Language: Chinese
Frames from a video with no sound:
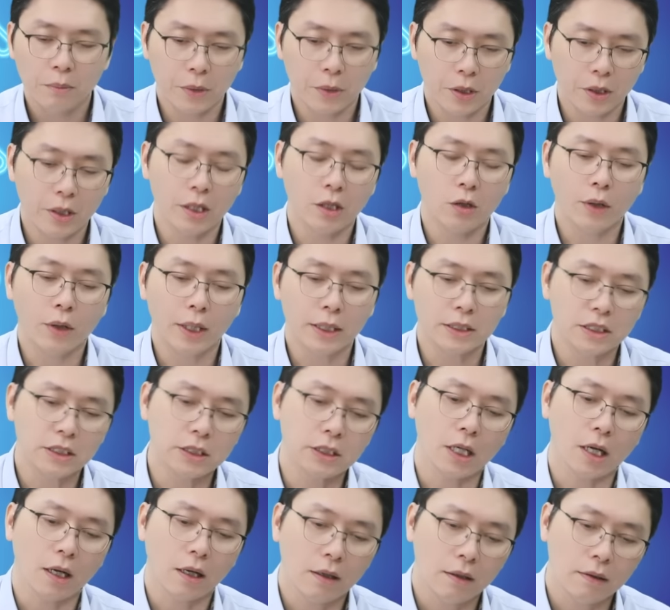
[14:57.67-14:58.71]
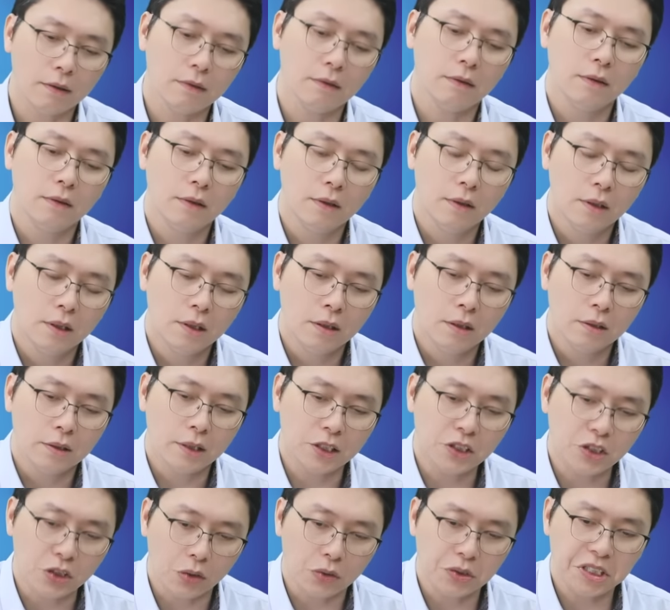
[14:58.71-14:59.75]
没有跟你乱讲。嗯，那
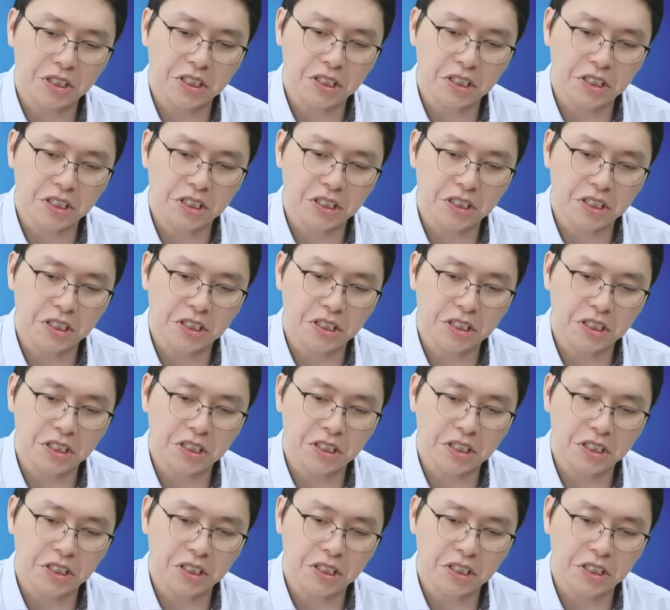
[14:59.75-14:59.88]
九七